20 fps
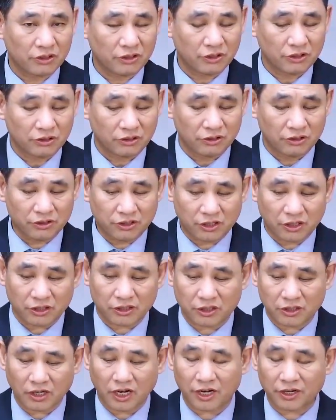어디에
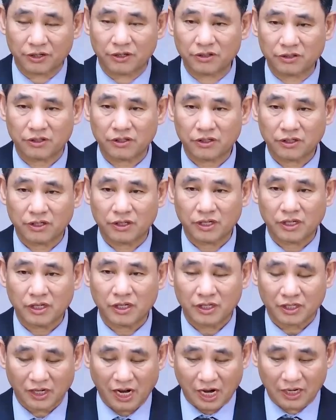들어가요?
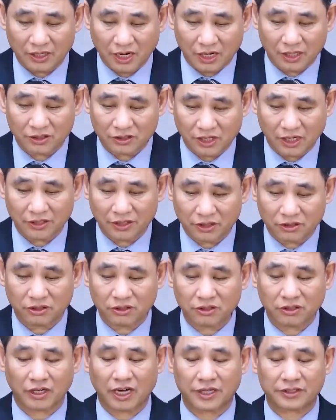가나안 땅에
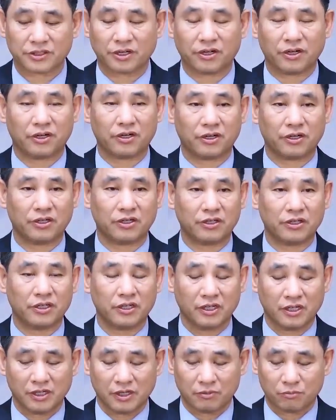들어가서
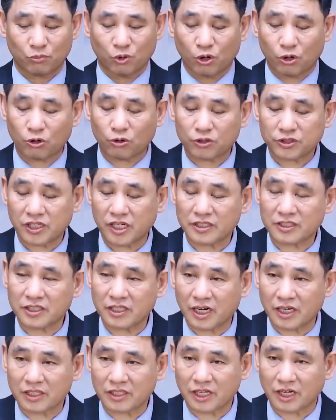뭐로
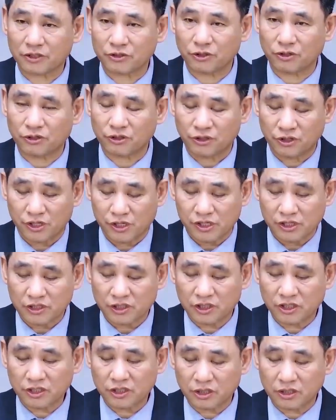차지할 땅요?
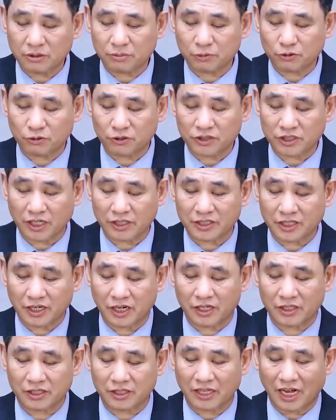기업으로
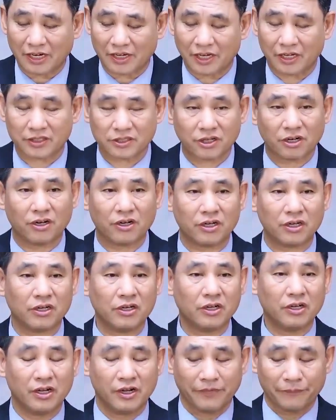차지할 땅에서
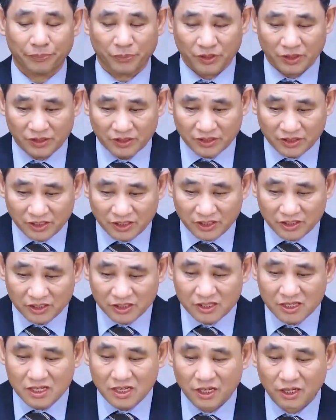
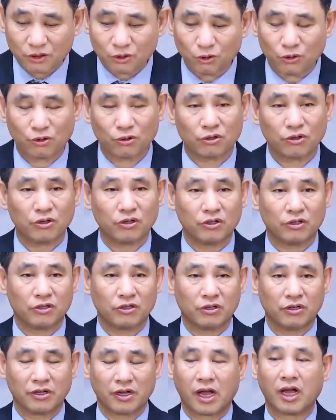그대로
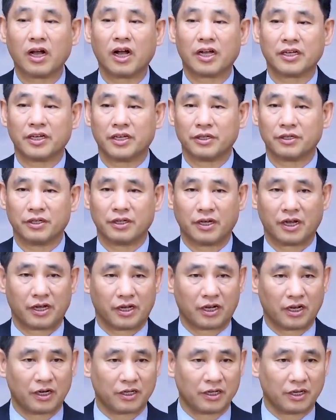행하게
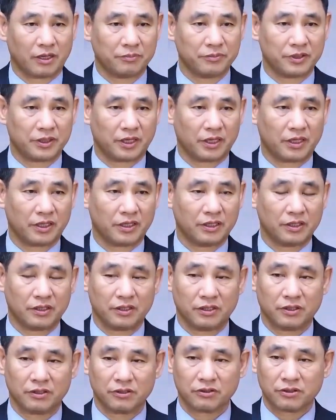하려 합니다.
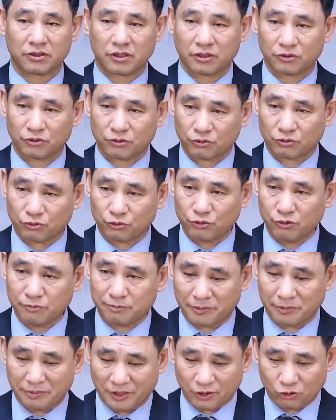그러니까
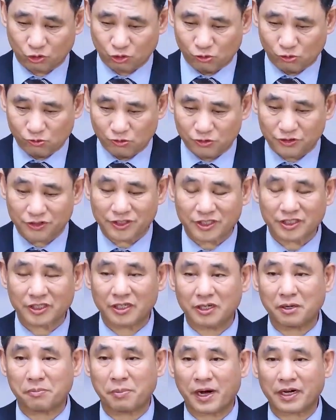율법의
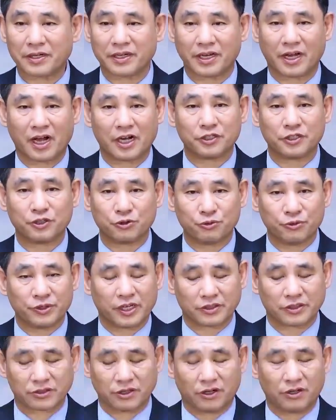통치를 받게 하기
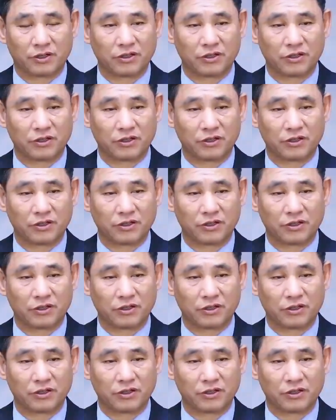위해서